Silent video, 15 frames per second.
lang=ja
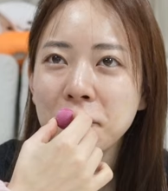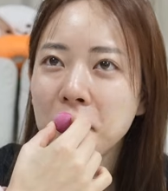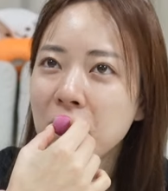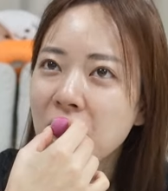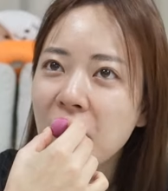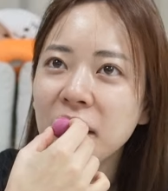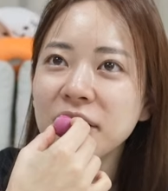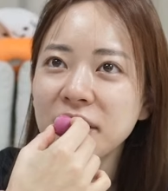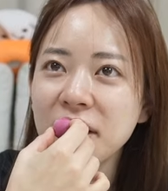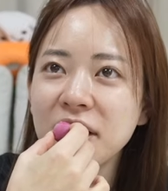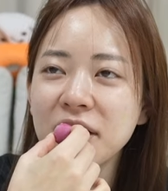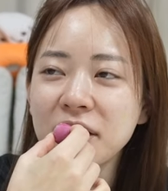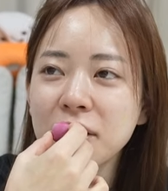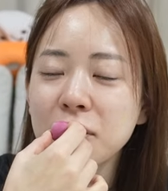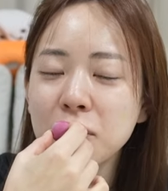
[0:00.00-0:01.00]
わかんな
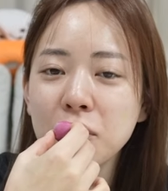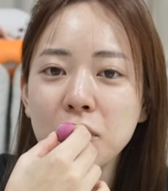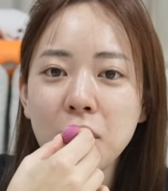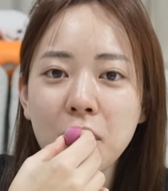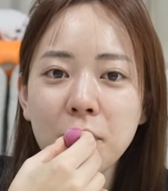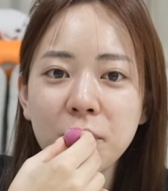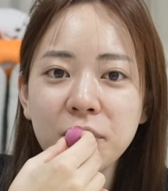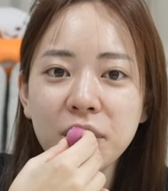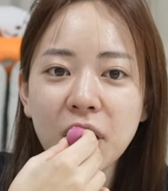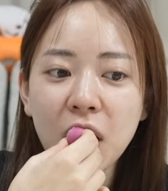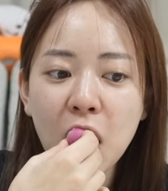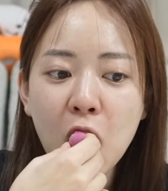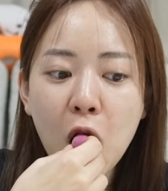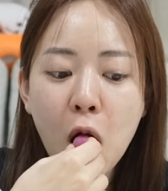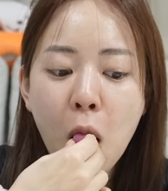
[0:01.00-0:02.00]
いとは思うんだ
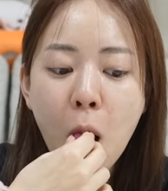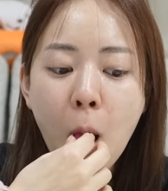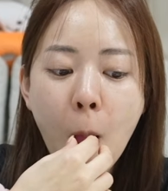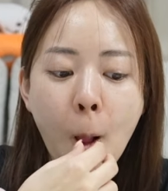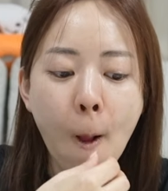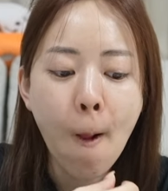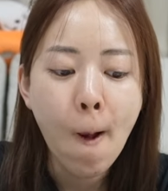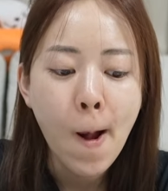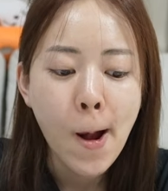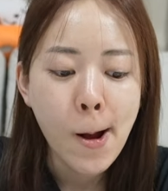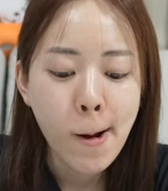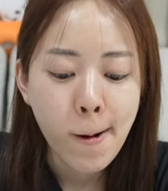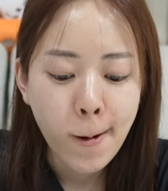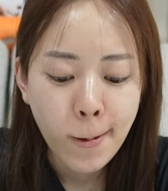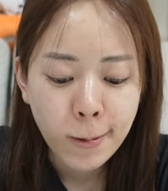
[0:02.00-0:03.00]
けど
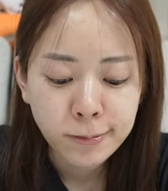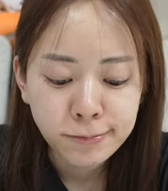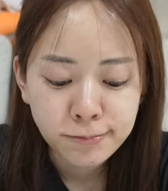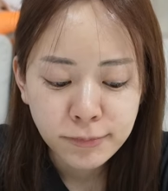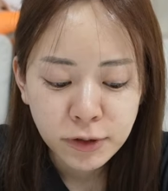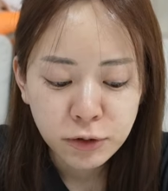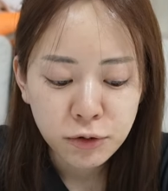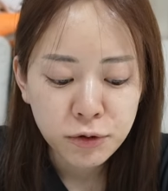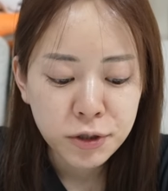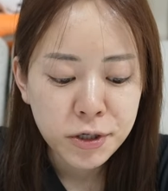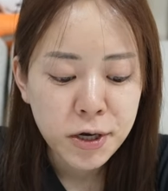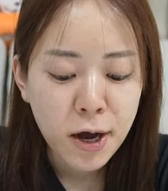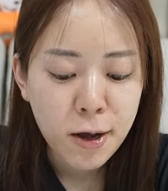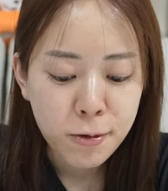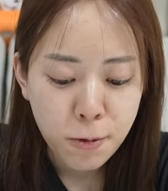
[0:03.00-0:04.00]
まあと
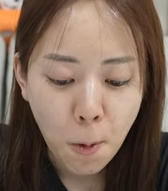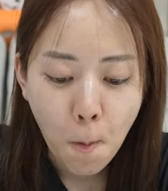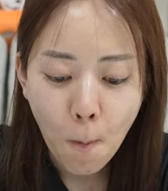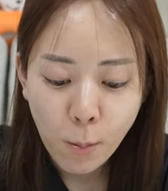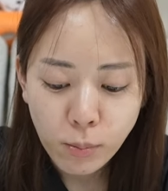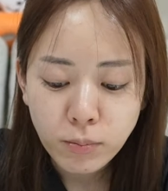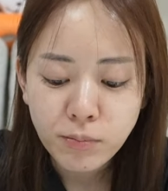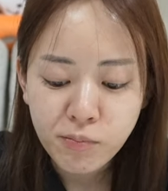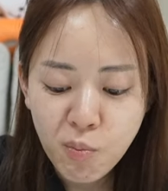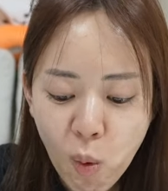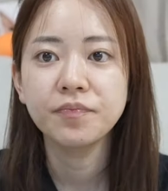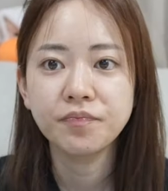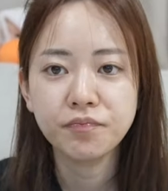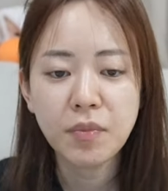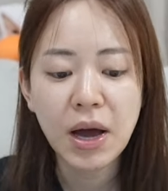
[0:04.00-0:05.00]
りあえず
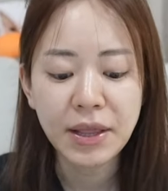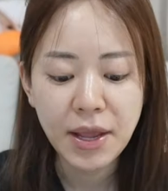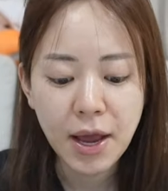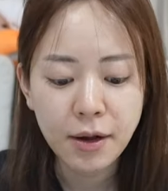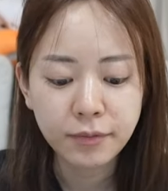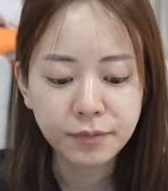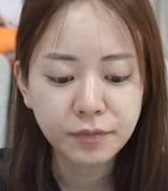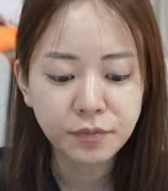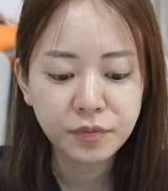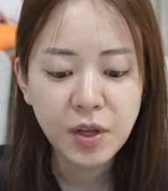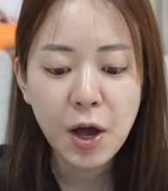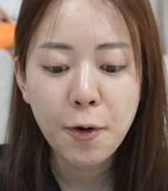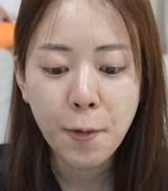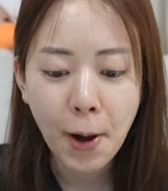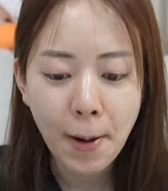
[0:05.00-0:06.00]
まあね一
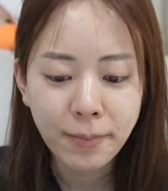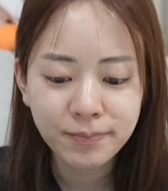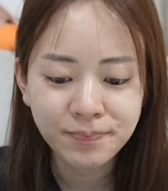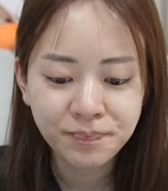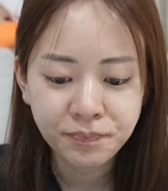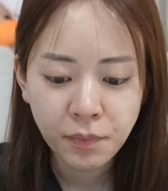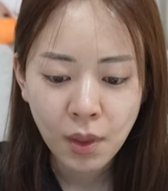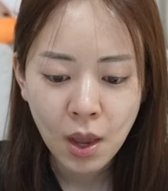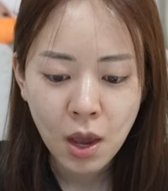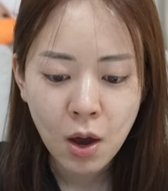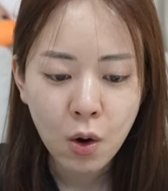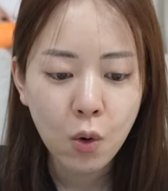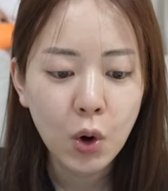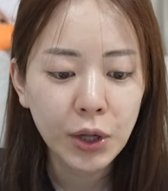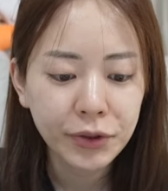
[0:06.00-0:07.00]
旦は
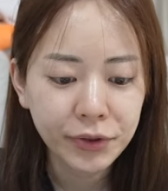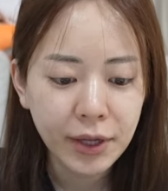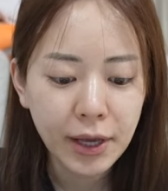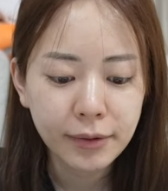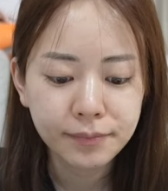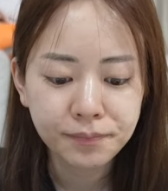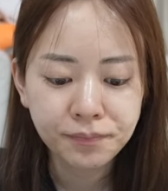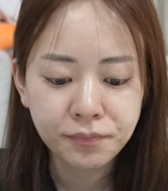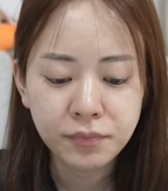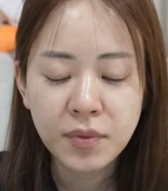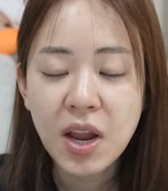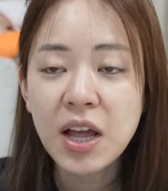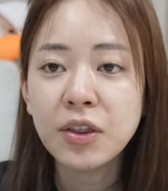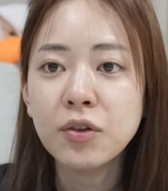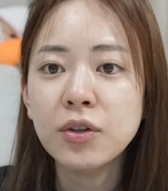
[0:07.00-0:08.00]
終わって
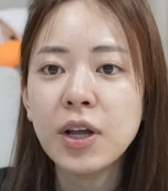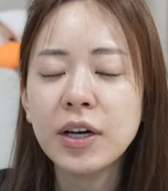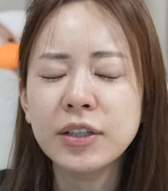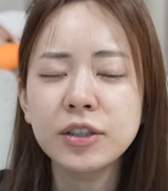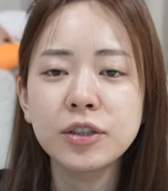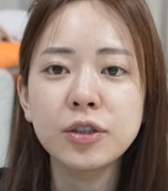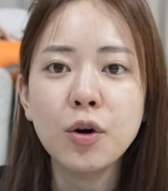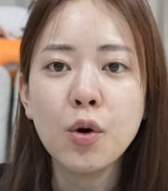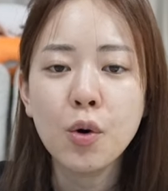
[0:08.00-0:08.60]
なんとなく